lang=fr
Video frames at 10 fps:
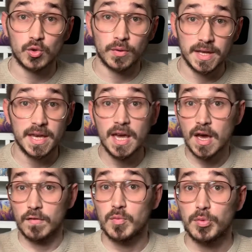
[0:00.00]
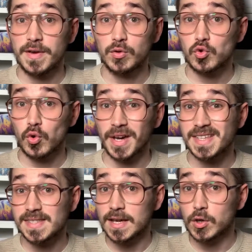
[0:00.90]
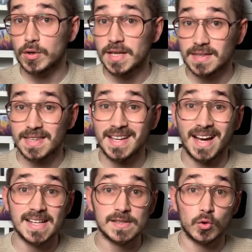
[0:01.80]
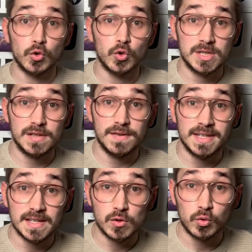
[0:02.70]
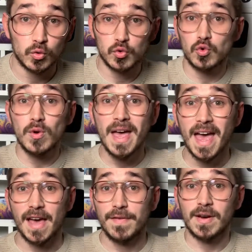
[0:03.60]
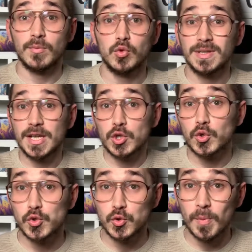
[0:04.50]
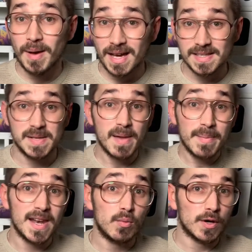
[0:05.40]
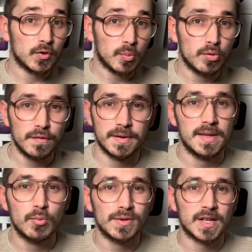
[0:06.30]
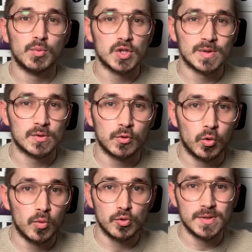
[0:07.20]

journée, vous pouvez toujours rester connecté grâce aux notifications. Donc du coup, elle fait quand même toutes les choses de base et même elle est waterproof, elle a des montres à moins de 60 euros